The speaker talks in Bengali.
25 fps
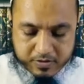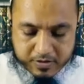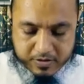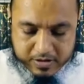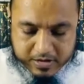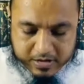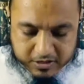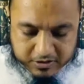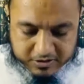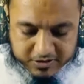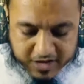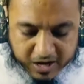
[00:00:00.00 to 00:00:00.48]

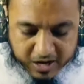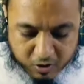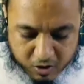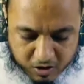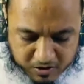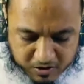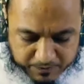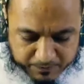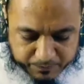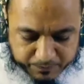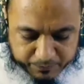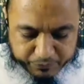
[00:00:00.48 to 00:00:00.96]
যা হোক
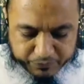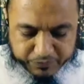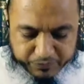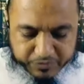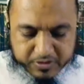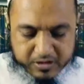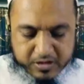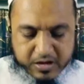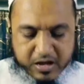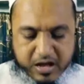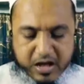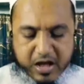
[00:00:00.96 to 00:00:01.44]

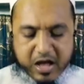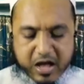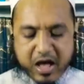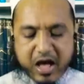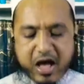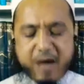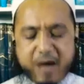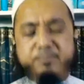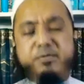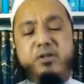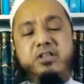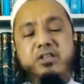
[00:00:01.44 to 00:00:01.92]

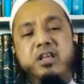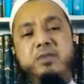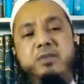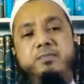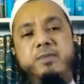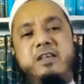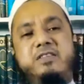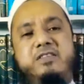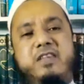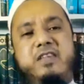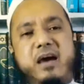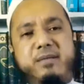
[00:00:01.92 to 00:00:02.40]
আপনাদের
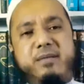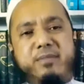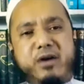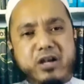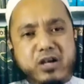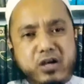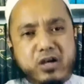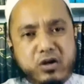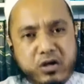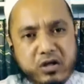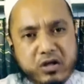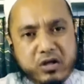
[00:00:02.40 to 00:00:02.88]
কাছে আমার
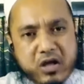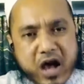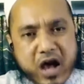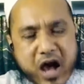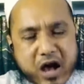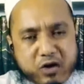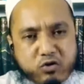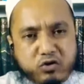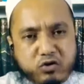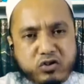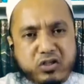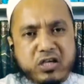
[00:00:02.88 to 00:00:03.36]

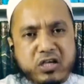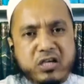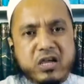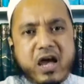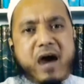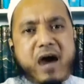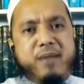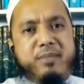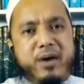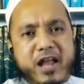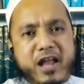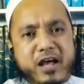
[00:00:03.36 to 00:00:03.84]
আকুতি
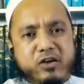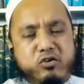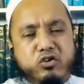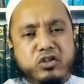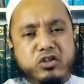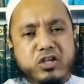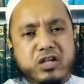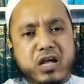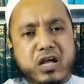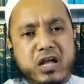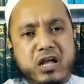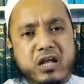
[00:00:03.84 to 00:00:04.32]
আমার আকুতি
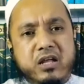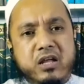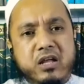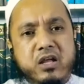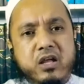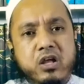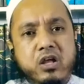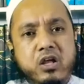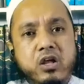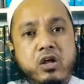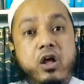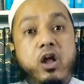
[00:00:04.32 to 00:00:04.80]
না
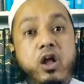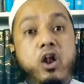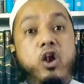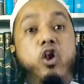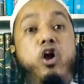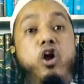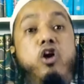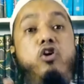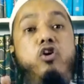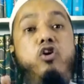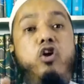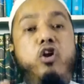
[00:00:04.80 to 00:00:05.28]
লক্ষ
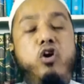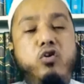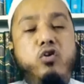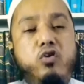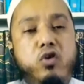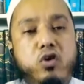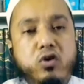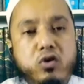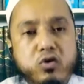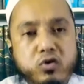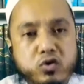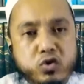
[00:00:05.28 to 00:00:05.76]
লক্ষ
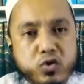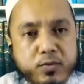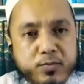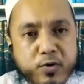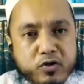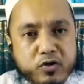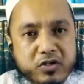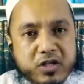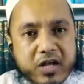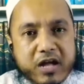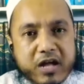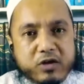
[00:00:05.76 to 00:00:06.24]
যুবকদের
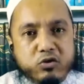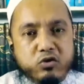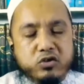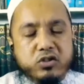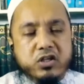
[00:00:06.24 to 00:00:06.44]
আকুতি